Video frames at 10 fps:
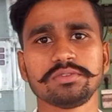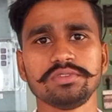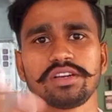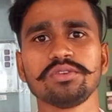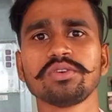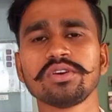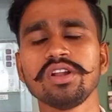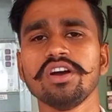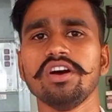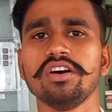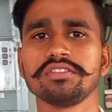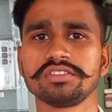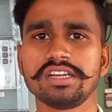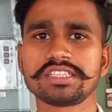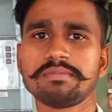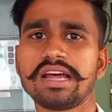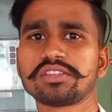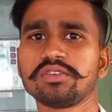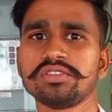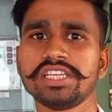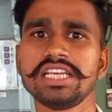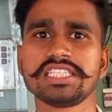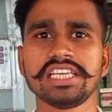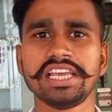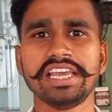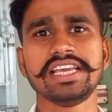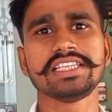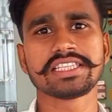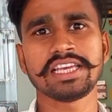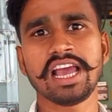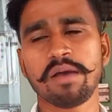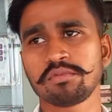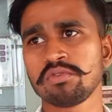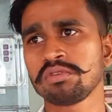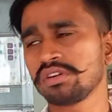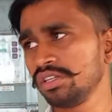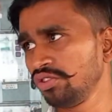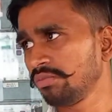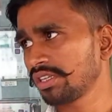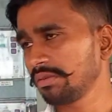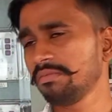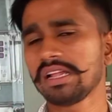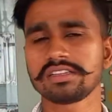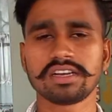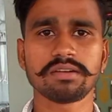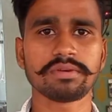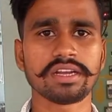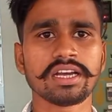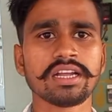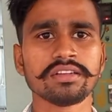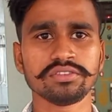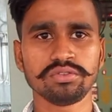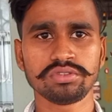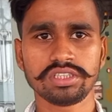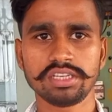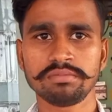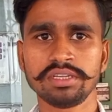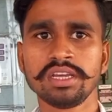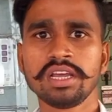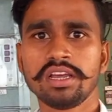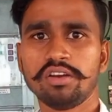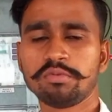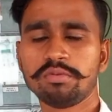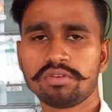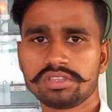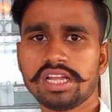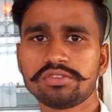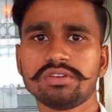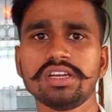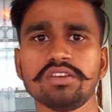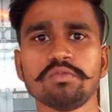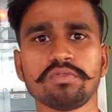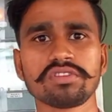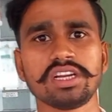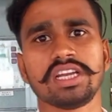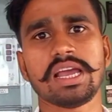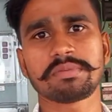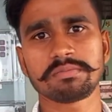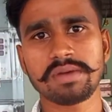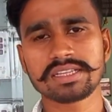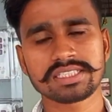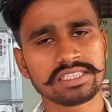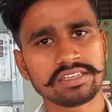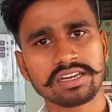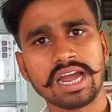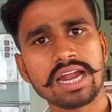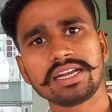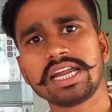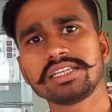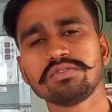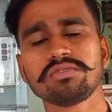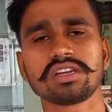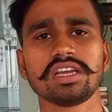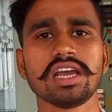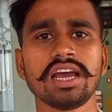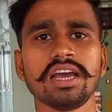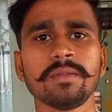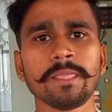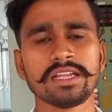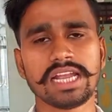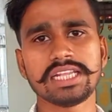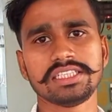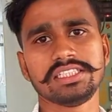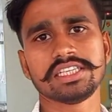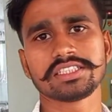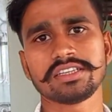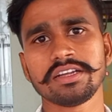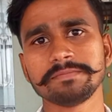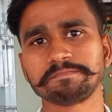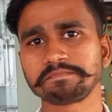कर उधर दो और सर से बात करो जेई से ए से आपको कंज्यूमर से भी बात करना पड़ेगा जो जितने भी उपभोक्ता जो हैं वो फ़ोन करेंगे आपके पास कि सर लाइन क्यों कट गया है लाइन दीजिए सर